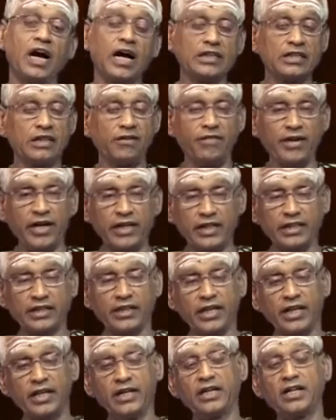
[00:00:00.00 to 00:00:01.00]
அந்த
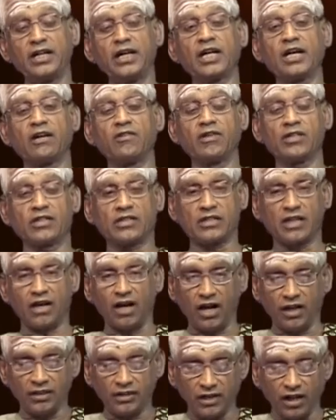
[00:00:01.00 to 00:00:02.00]
வேதத்தில் இருக்கிறவன்
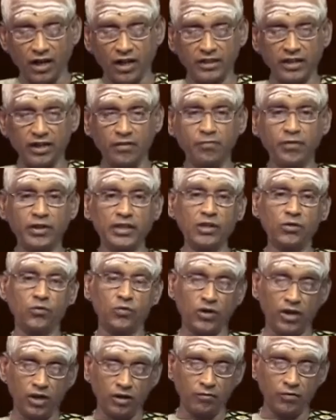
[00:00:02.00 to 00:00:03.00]
தான் தான்
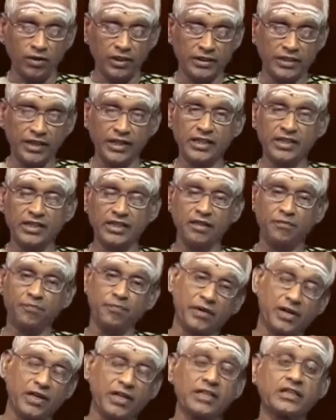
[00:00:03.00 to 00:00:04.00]
என்பதையும் உணரும்படி செய்து
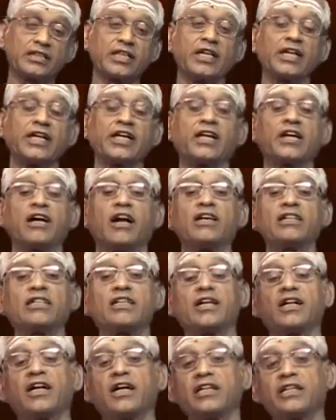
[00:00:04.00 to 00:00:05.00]
பிறகு தன்னை
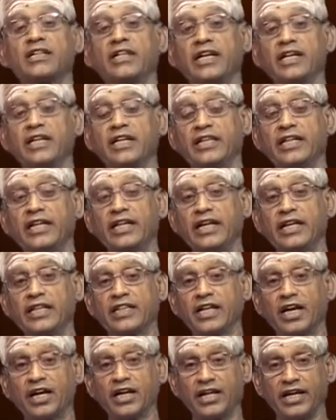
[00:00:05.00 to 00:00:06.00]
காட்டுகிறான் என்ற
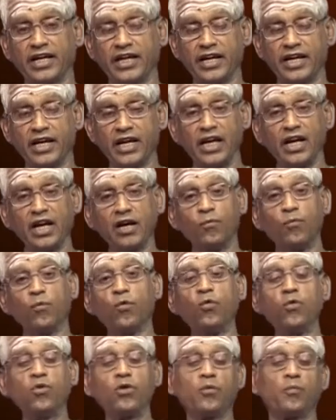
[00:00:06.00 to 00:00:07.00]
நெறியைத்தான் இங்கே
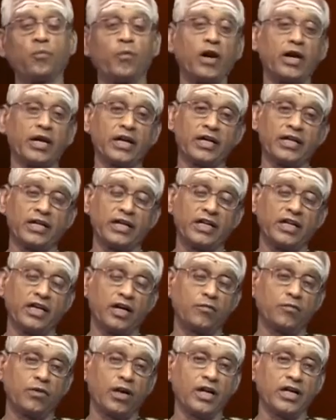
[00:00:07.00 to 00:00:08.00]
மூன்று பாடல்களே
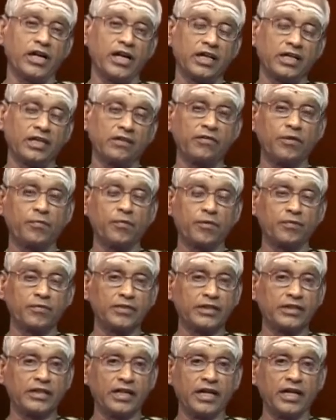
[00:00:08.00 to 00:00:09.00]
நாம் நாலாயிரம் திவ்ய
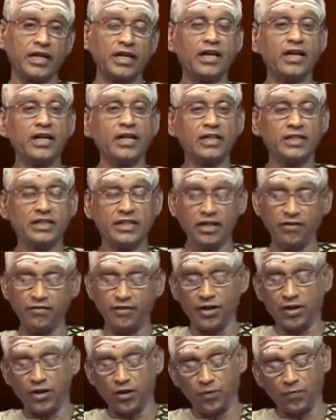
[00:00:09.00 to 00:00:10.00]
பிரபந்தத்திலே
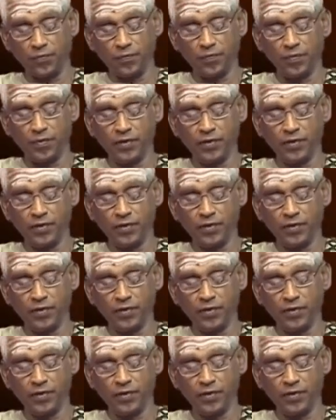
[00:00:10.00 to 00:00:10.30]
சேவிக்கிறோம்